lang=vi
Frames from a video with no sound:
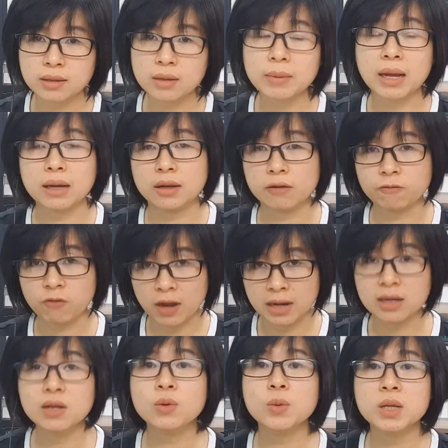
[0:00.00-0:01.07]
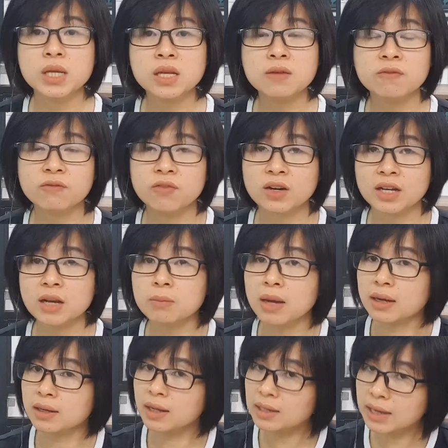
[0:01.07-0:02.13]
Các bạn phải lưu ý, và các
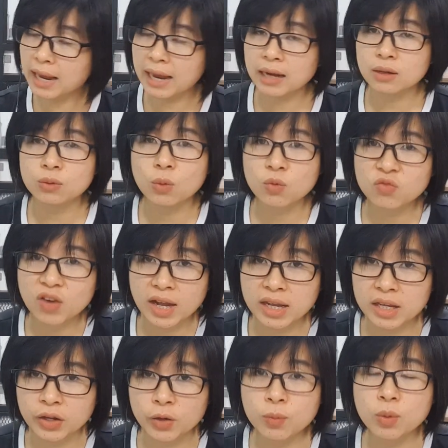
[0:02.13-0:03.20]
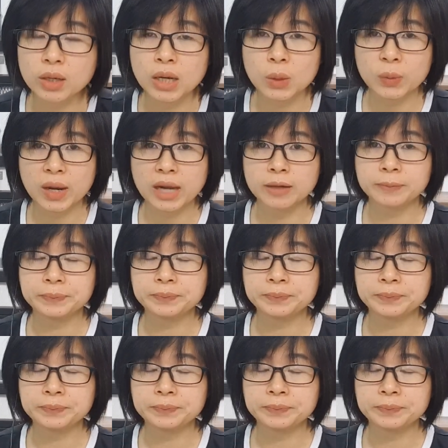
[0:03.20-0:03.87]
bạn khách hàng cũng phải hiểu một điều rằng